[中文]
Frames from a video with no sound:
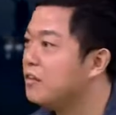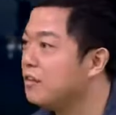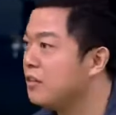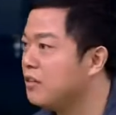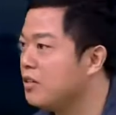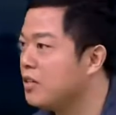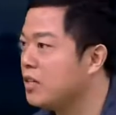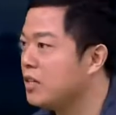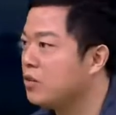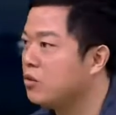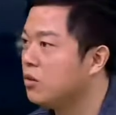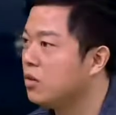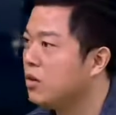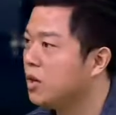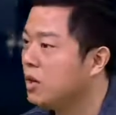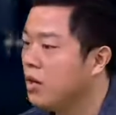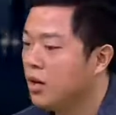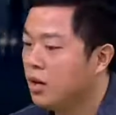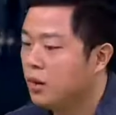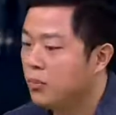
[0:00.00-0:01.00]
的司机啊，说
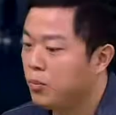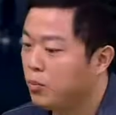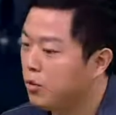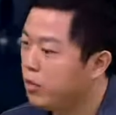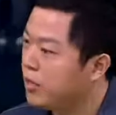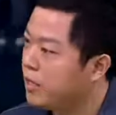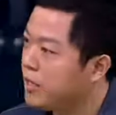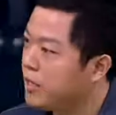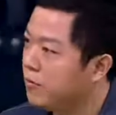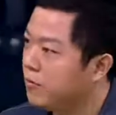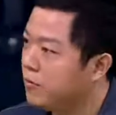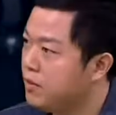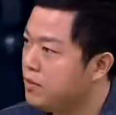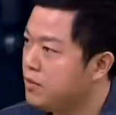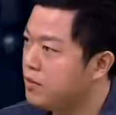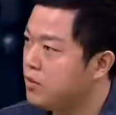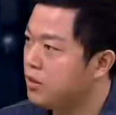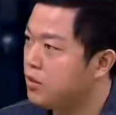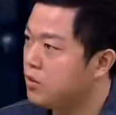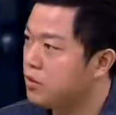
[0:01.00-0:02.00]
不会开飞
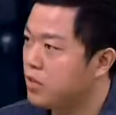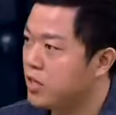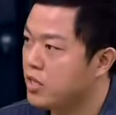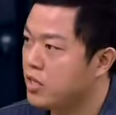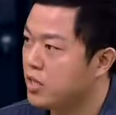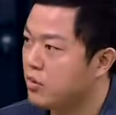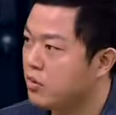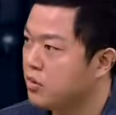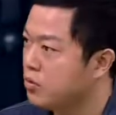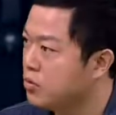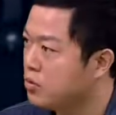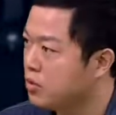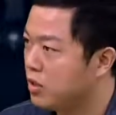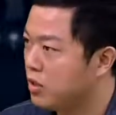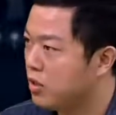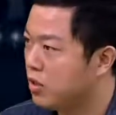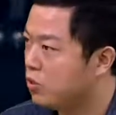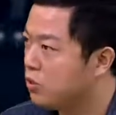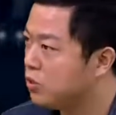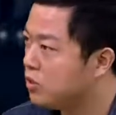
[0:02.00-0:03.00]
机的船长不是
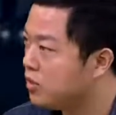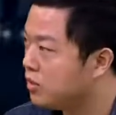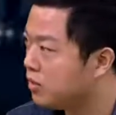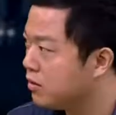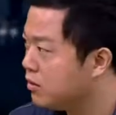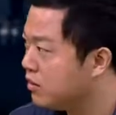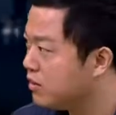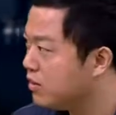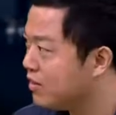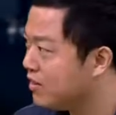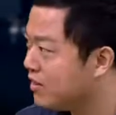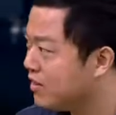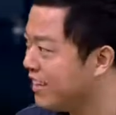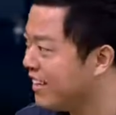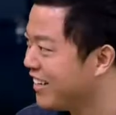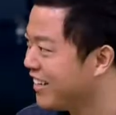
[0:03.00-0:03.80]
好公交司机。